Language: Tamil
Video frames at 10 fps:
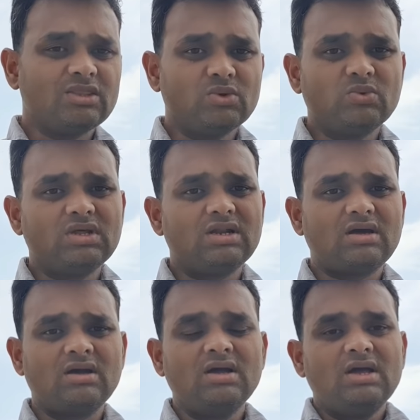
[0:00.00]
இதுக்கு
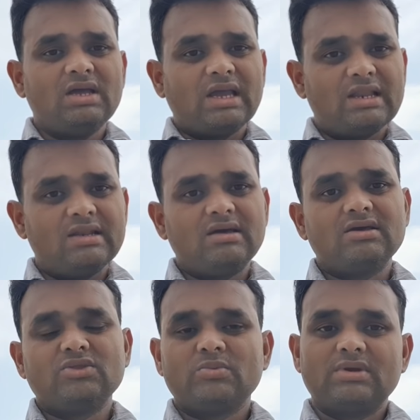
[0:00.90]
உண்டான எல்லா
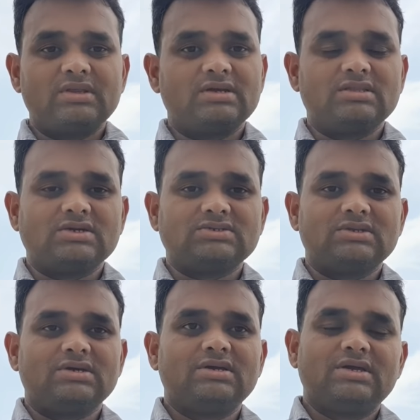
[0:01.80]
இதுவுமே இருக்குது
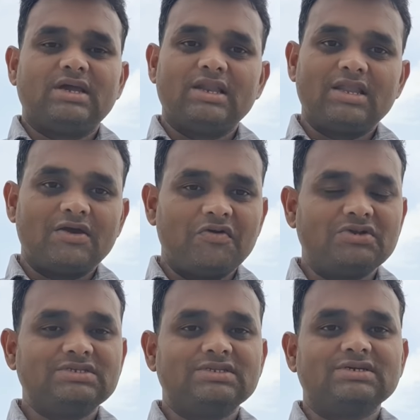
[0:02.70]
ஆக்சுவலாக எல்லா
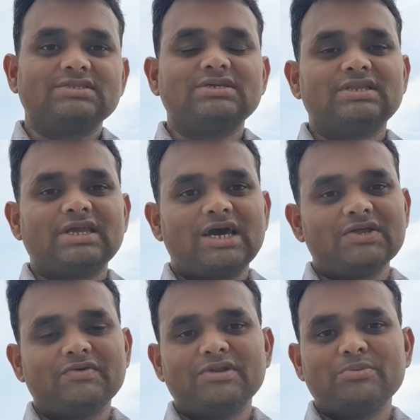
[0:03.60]
எவிடன்ஸும் இருக்குது நீங்கள்
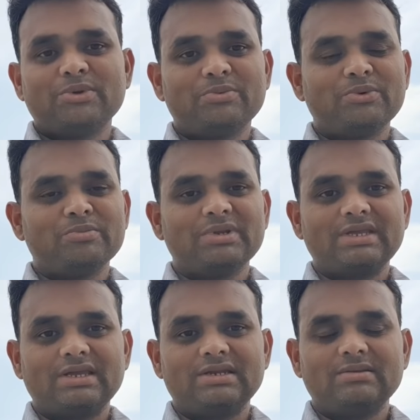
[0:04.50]
யாருக்கு வேணால் போய் ஃபோன் பண்ணி
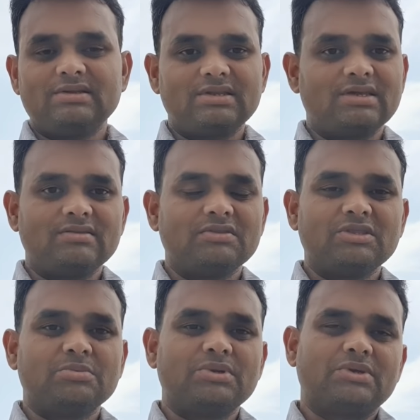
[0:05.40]
கேட்டு நீங்கள் வந்து
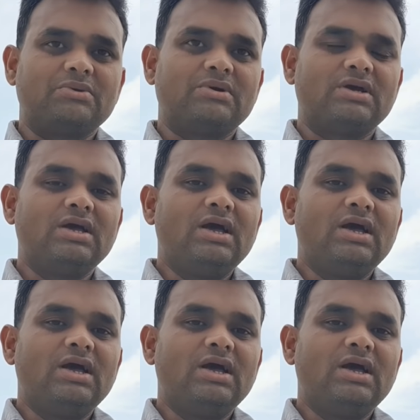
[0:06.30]
இது பண்ணிக்கோங்க